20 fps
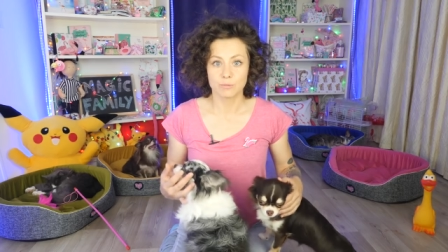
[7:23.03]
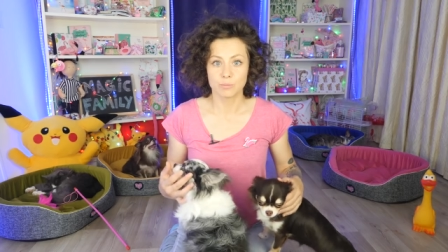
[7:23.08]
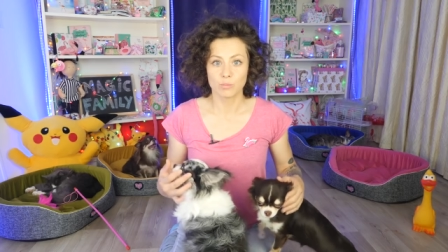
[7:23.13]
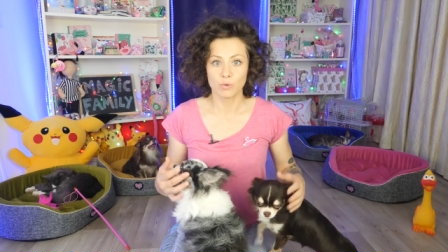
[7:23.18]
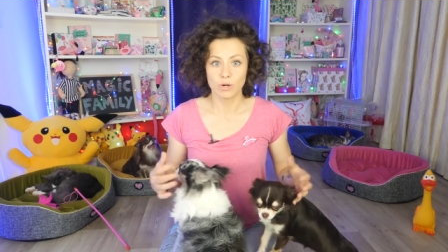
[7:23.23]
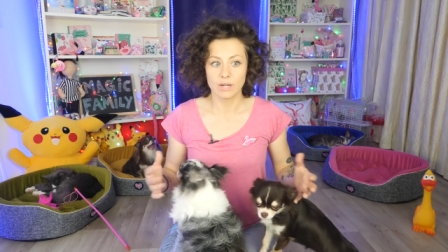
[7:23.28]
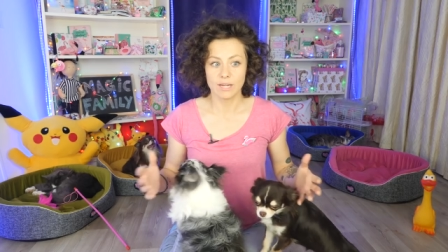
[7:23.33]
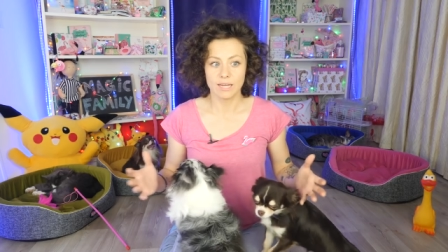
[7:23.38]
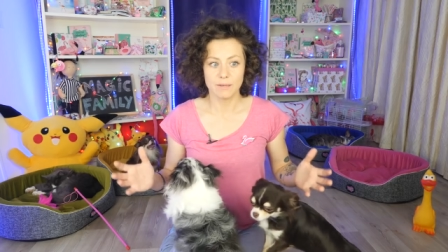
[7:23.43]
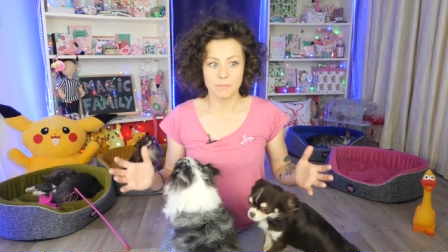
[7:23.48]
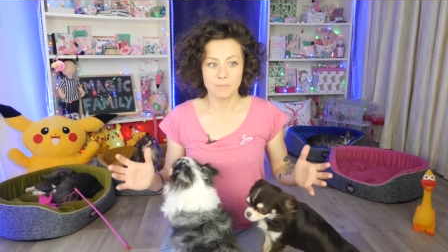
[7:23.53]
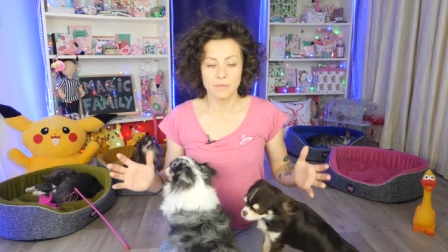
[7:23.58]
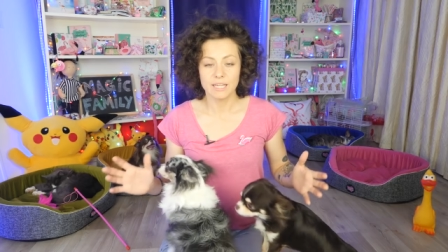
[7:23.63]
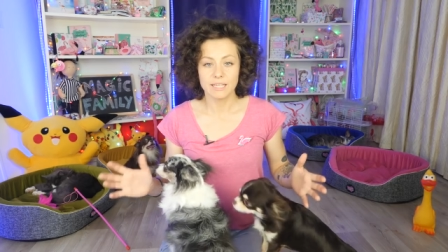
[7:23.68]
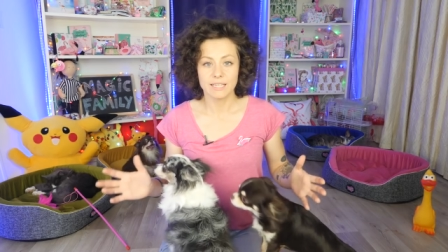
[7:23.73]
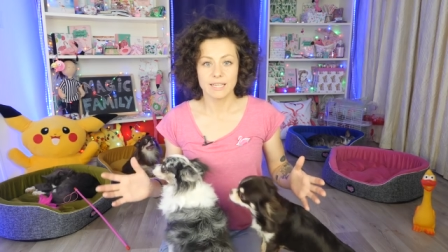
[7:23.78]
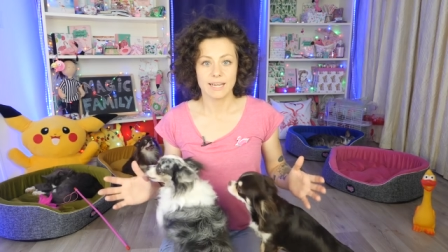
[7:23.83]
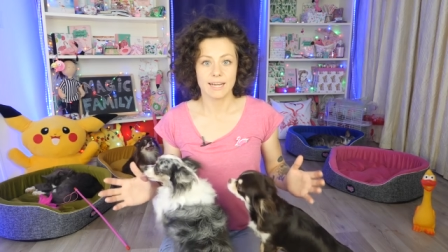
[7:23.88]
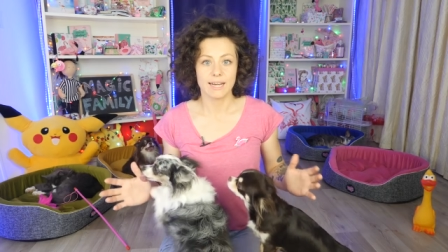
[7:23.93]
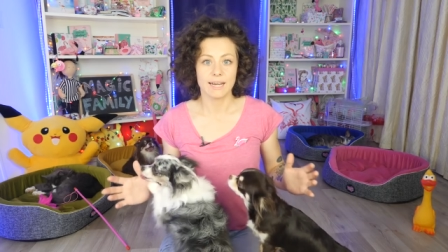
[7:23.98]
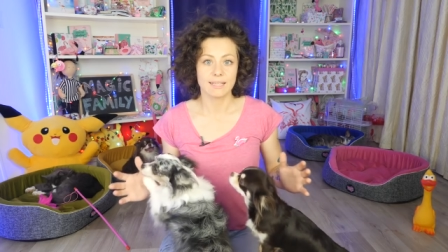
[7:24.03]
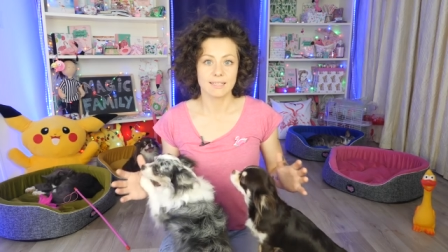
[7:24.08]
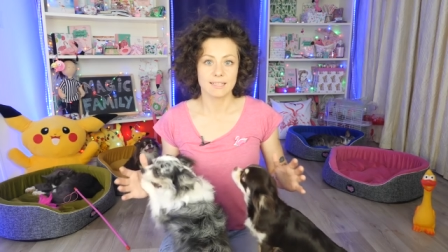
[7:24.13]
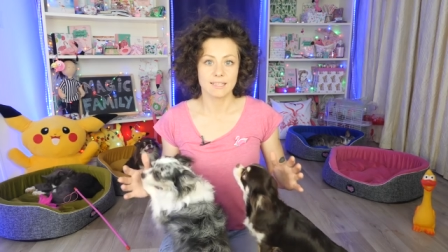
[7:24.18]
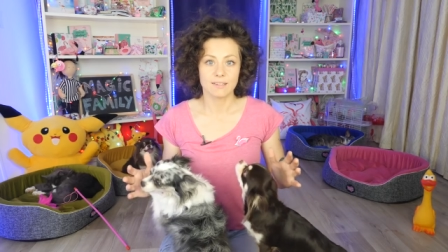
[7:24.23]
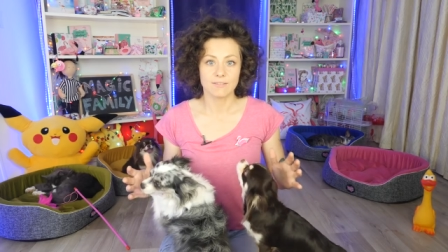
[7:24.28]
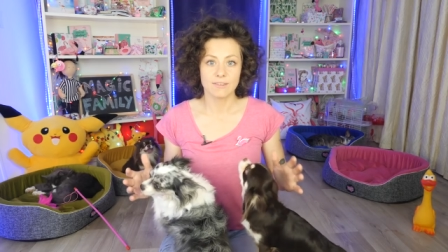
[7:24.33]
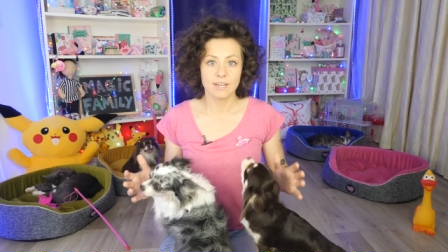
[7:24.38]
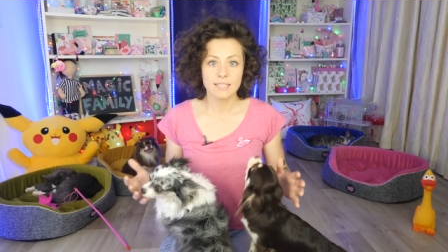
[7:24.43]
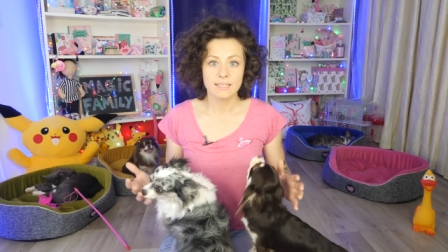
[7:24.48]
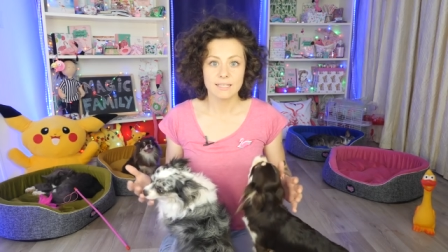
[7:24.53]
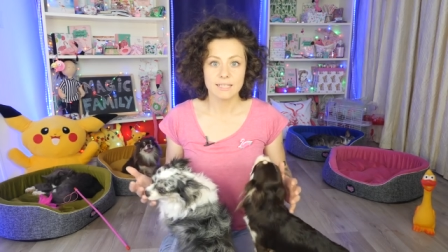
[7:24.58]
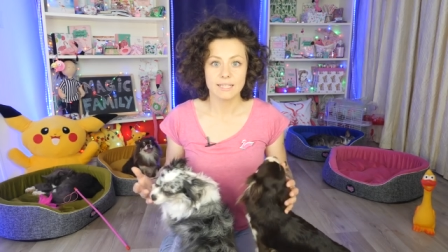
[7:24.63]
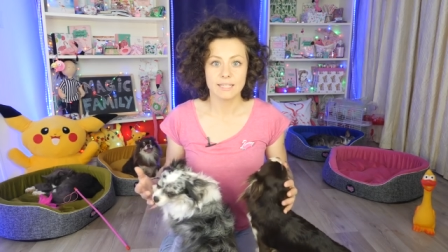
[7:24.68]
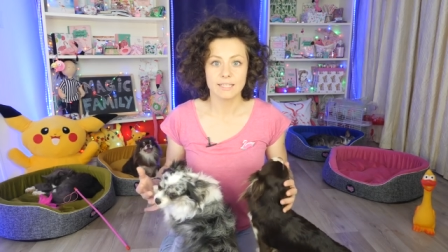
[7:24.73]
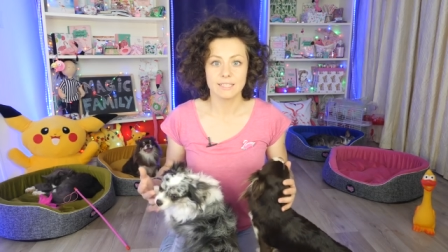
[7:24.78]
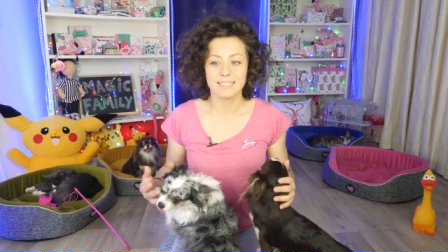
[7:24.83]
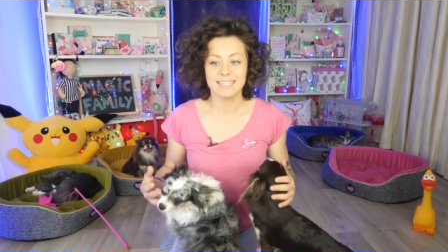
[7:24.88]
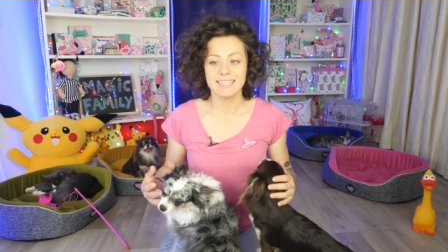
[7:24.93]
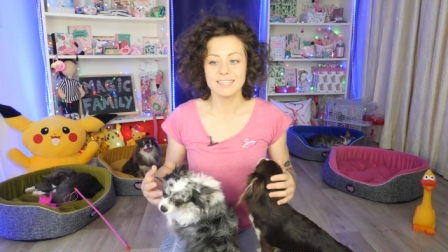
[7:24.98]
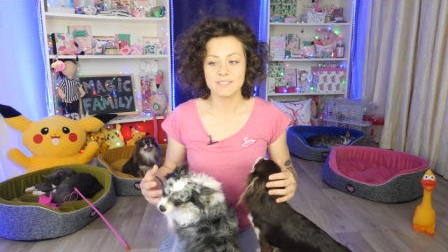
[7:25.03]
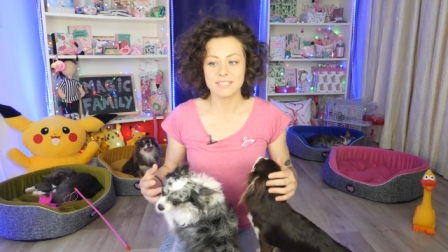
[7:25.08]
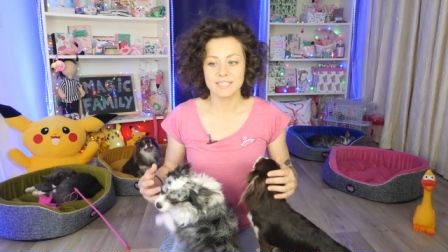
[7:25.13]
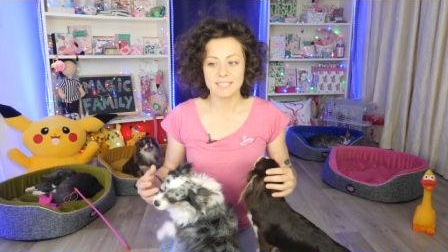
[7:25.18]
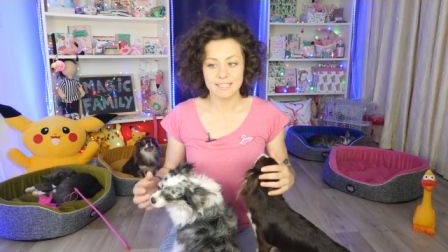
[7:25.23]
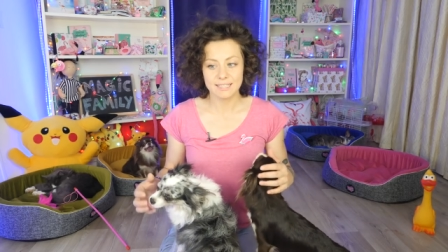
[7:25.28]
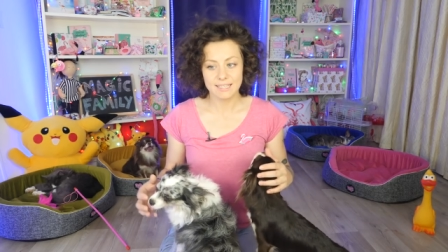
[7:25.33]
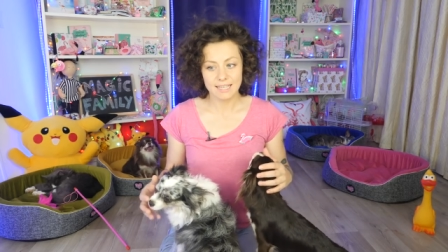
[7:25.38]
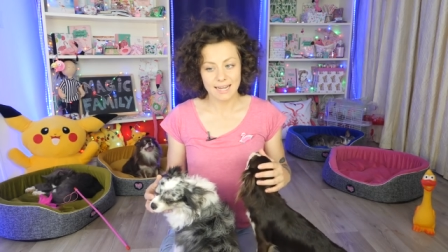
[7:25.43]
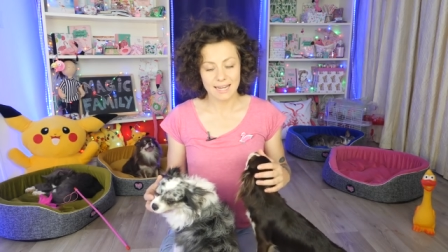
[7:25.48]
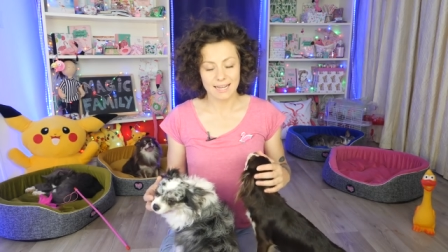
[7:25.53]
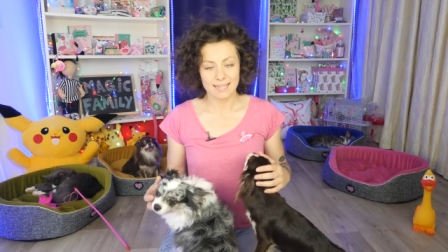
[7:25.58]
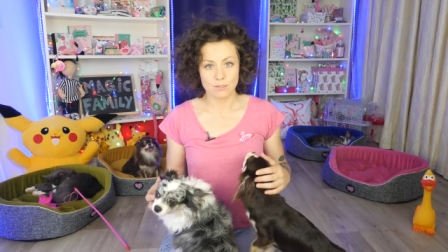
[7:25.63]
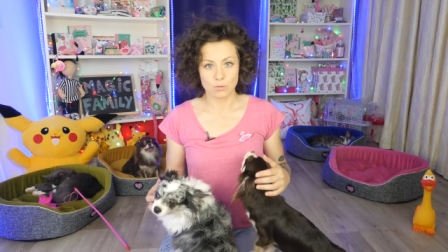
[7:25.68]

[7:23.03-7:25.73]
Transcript: более-менее адекватный, не всегда,